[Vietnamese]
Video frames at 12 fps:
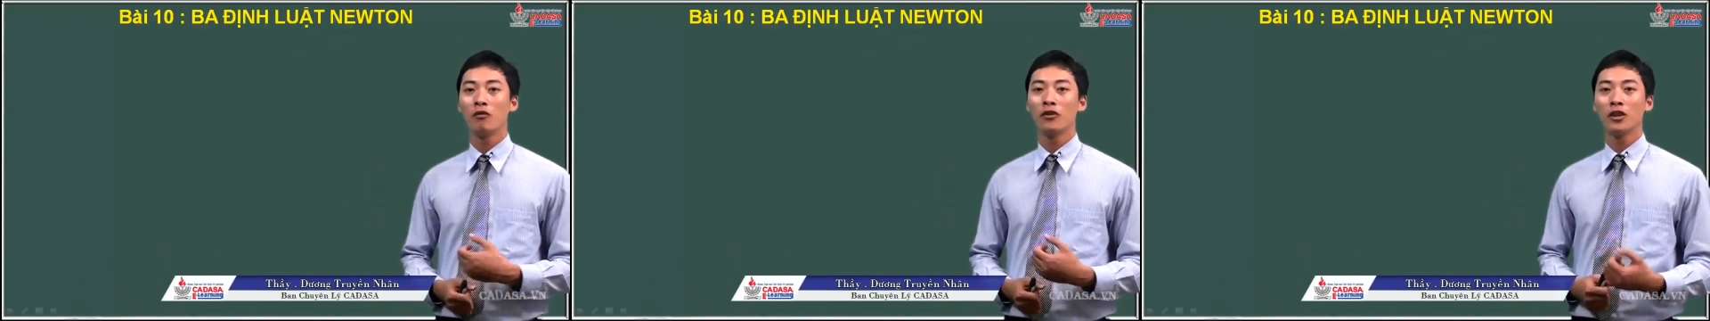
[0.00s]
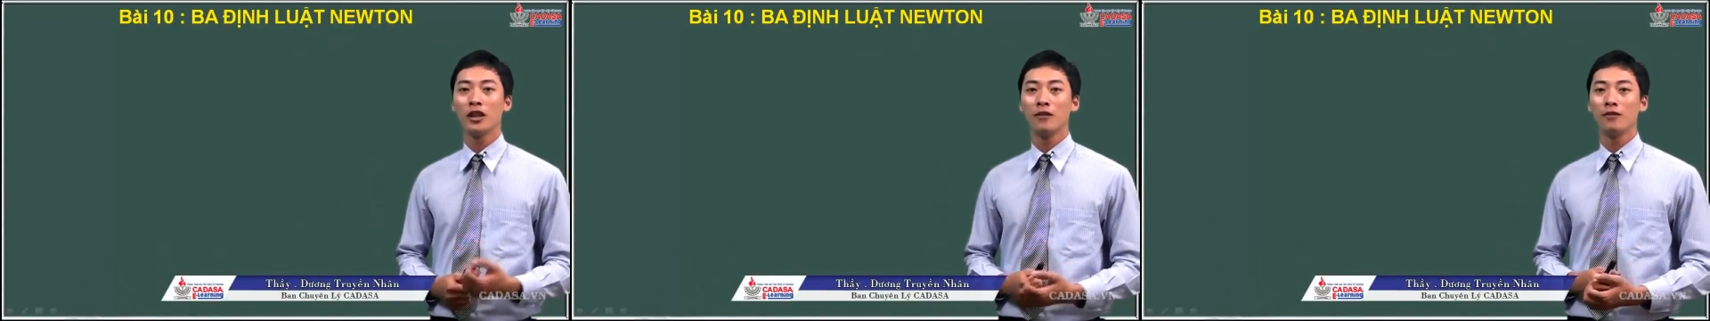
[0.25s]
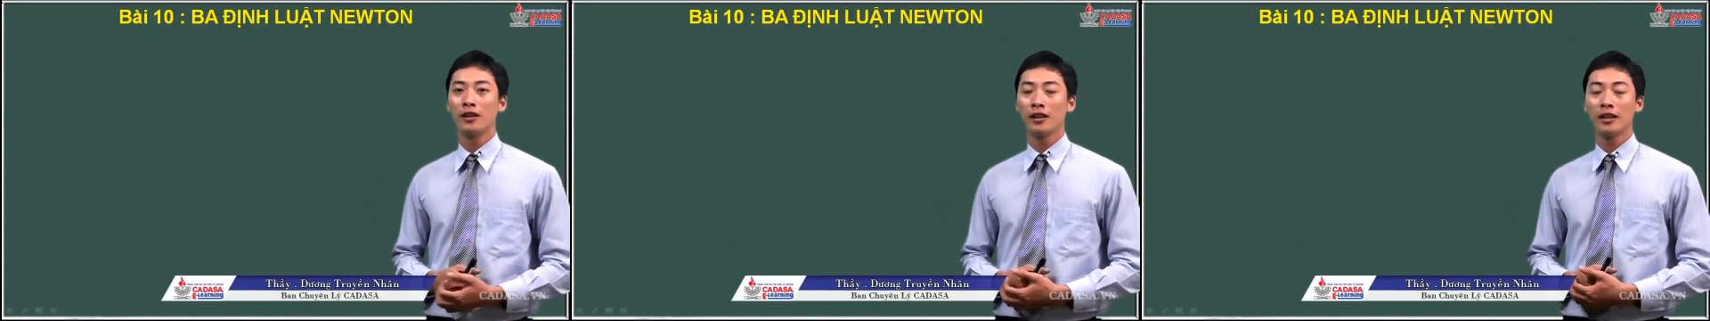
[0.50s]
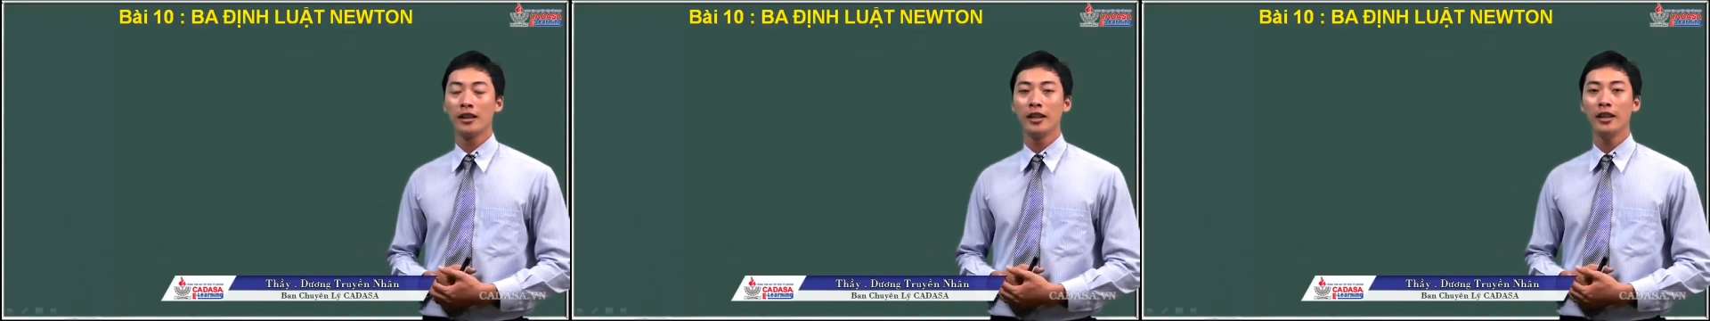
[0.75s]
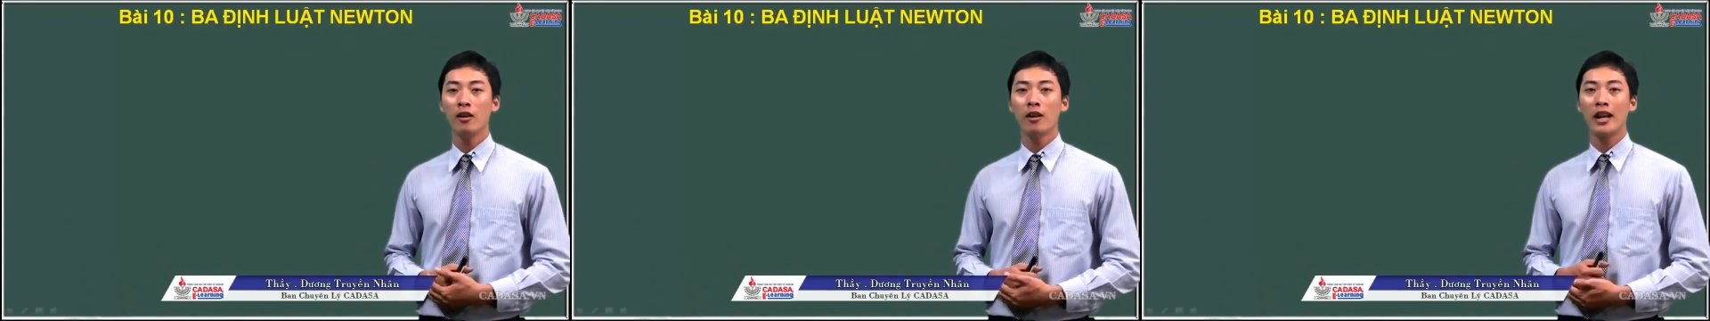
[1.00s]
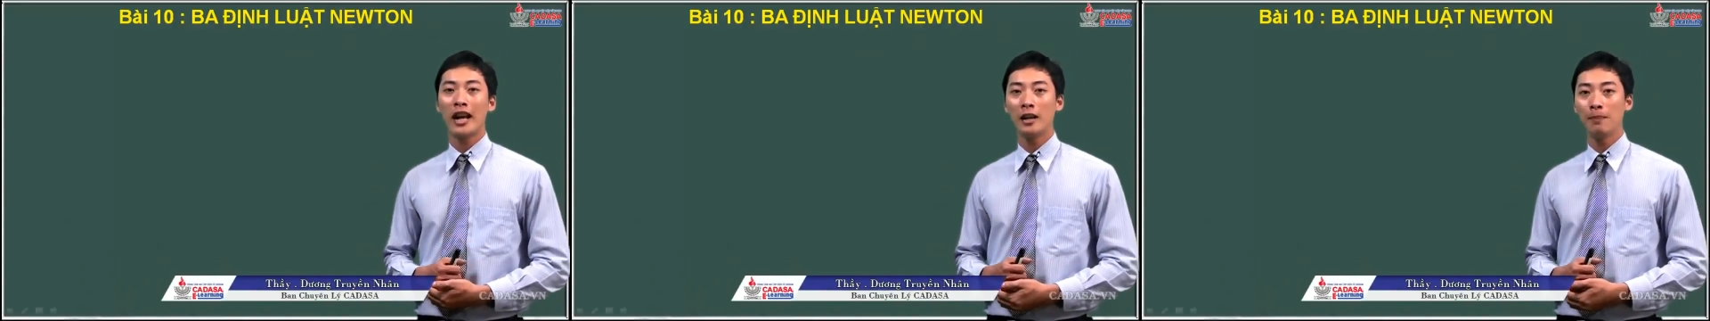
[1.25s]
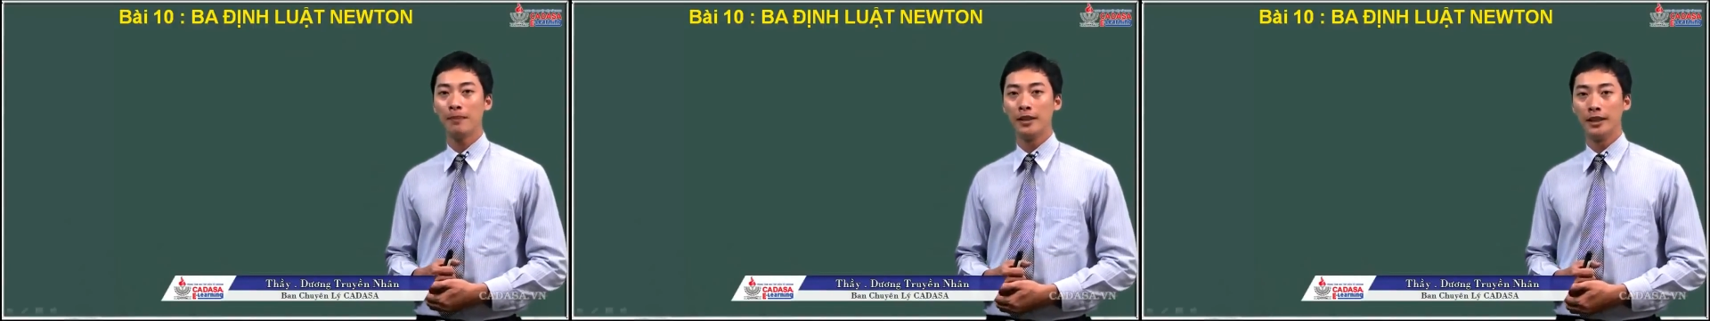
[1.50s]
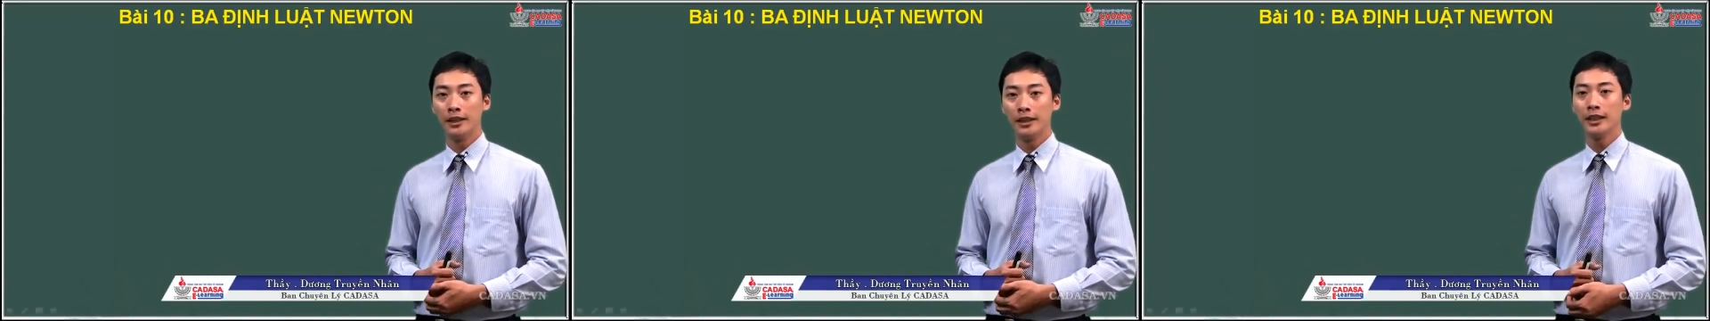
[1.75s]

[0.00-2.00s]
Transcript: chương trình vật lý online lớp mười.